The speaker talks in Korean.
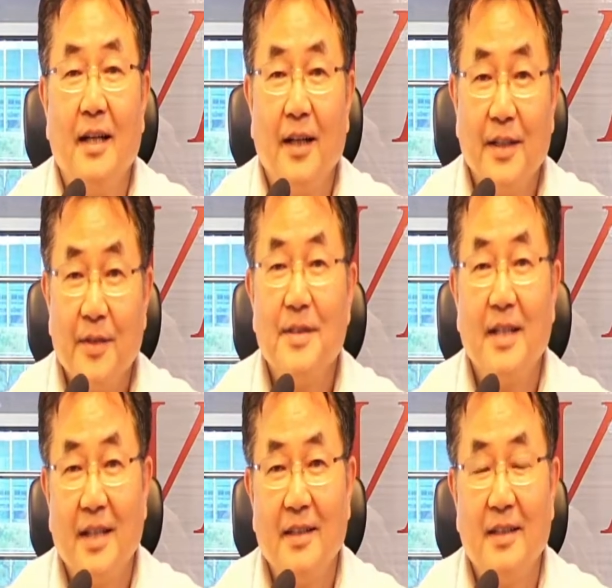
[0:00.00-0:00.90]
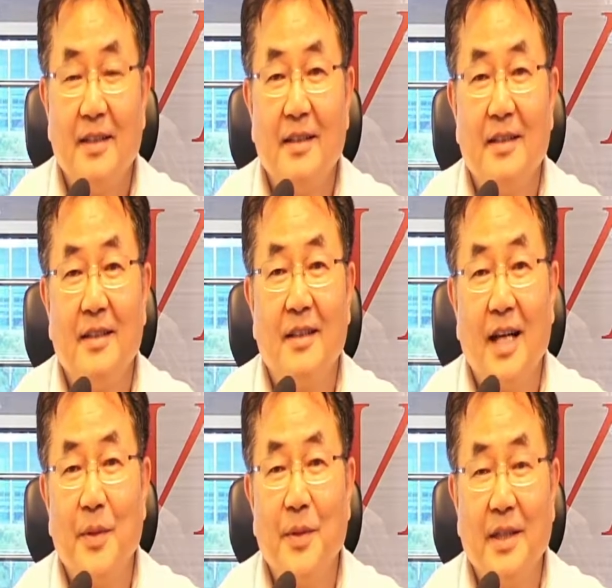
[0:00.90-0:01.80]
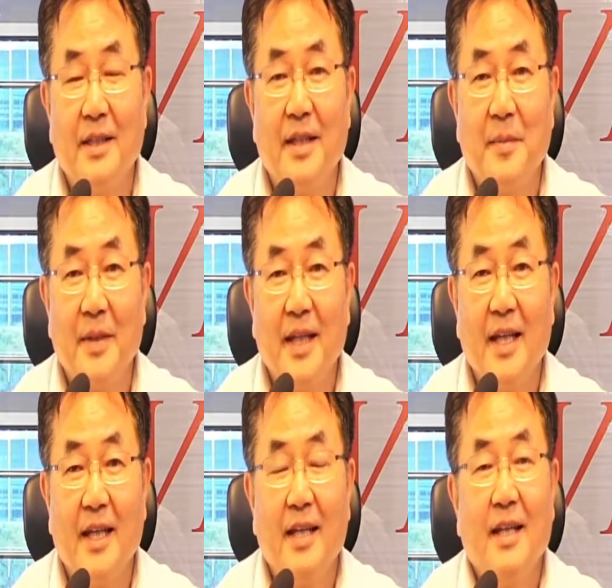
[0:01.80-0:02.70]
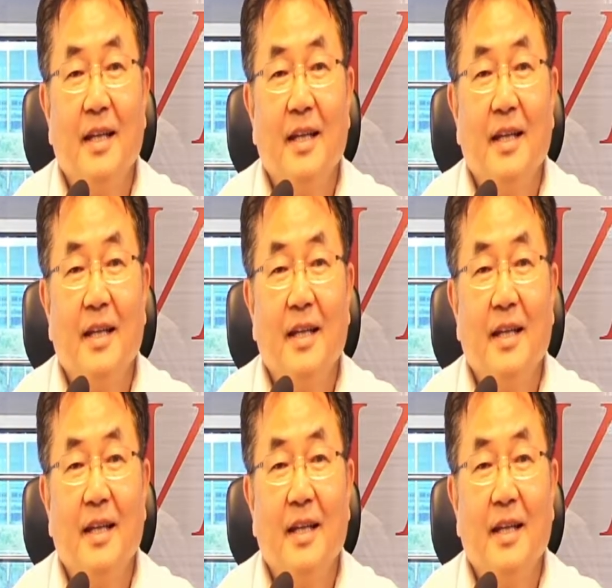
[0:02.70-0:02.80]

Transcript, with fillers: 아, 이런 생각을 하고 있기 때문에